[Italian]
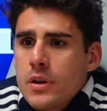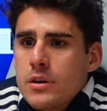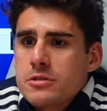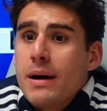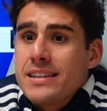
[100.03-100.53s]

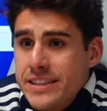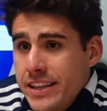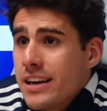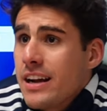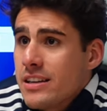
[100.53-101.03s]

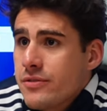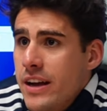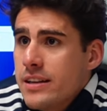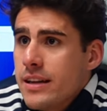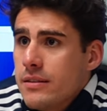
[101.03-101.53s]
smaltirla alla
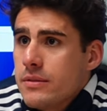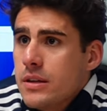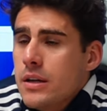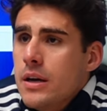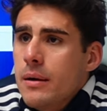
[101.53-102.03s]
svelta
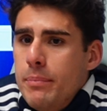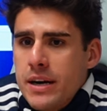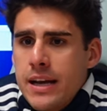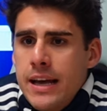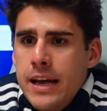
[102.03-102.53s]

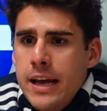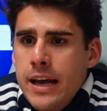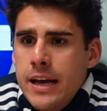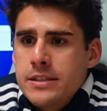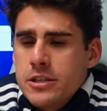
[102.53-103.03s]

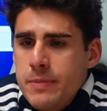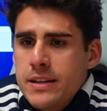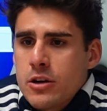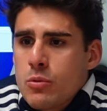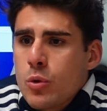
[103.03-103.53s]
perché ci
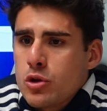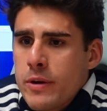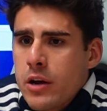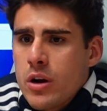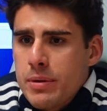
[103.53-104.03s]
aspetta comunque
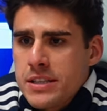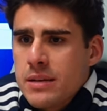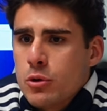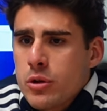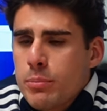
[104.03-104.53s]
domenica una
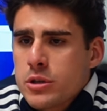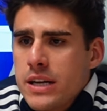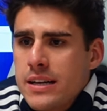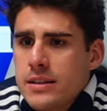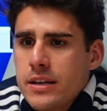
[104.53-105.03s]
partita molto
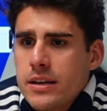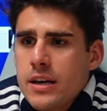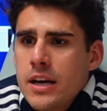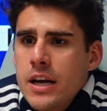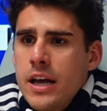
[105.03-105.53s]
importante
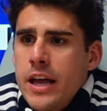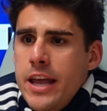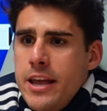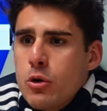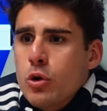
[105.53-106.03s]

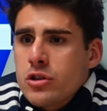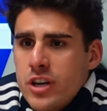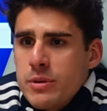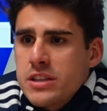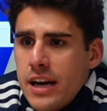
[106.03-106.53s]
in cui
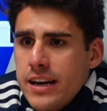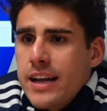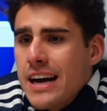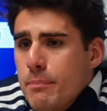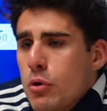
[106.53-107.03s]
dovremo entrare in
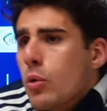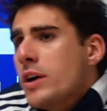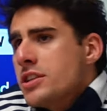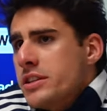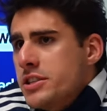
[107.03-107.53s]
campo con
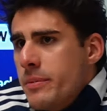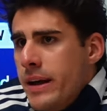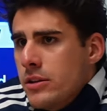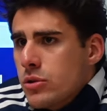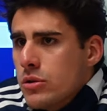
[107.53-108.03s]
questo
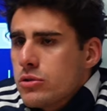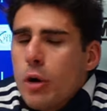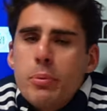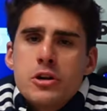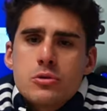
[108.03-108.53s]
atteggiamento.
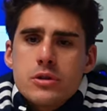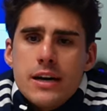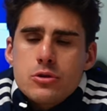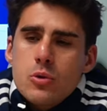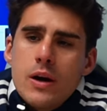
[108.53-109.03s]
Dopo il
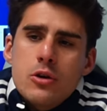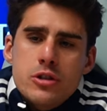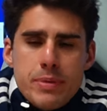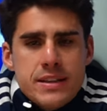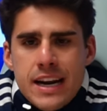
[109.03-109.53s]
risultato quello
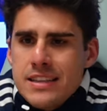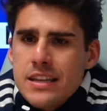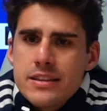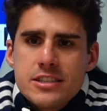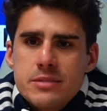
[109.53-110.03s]
dipenderà da
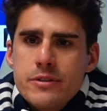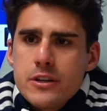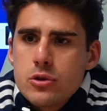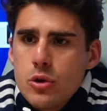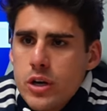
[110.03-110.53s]
tantissimi
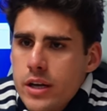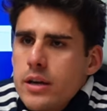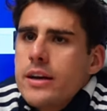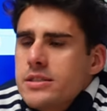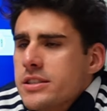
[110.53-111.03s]
fattori
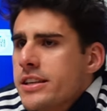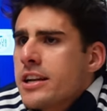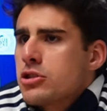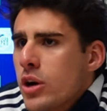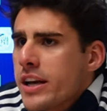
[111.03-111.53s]
e stasera
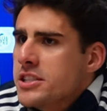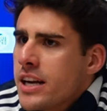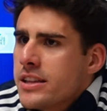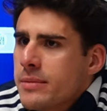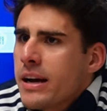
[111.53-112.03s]
ci sono anche
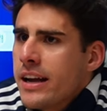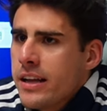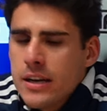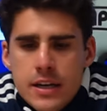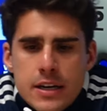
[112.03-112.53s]
girati
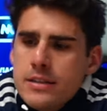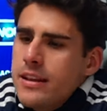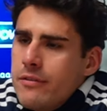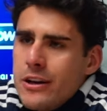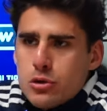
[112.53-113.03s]
magari
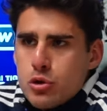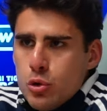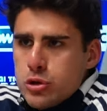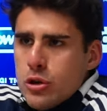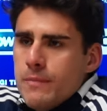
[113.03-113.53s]
dal verso
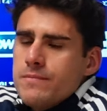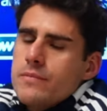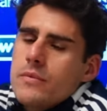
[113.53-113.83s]
giusto